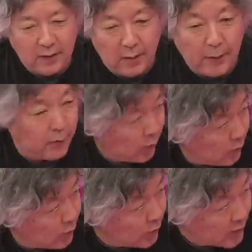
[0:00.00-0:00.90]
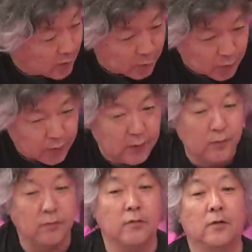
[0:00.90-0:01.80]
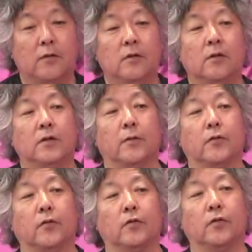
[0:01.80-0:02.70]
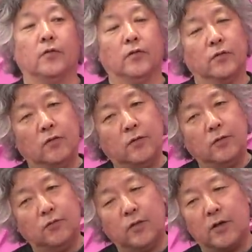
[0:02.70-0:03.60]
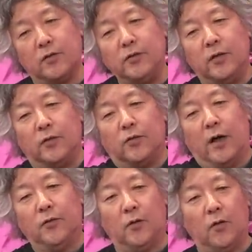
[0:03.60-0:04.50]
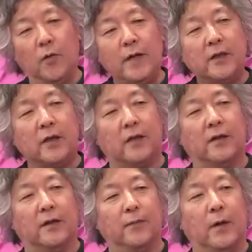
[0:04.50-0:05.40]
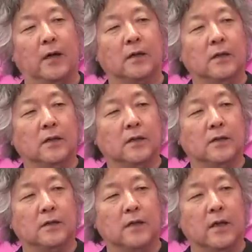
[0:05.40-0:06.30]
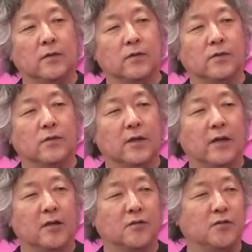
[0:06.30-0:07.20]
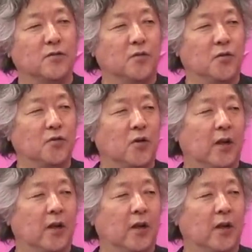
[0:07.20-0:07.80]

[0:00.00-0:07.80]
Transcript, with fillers: ハバード医学部の女性と喋ってて「いや日系帝東大学いいんだけどあの褒め方がなんかまあイえール大学准教授とか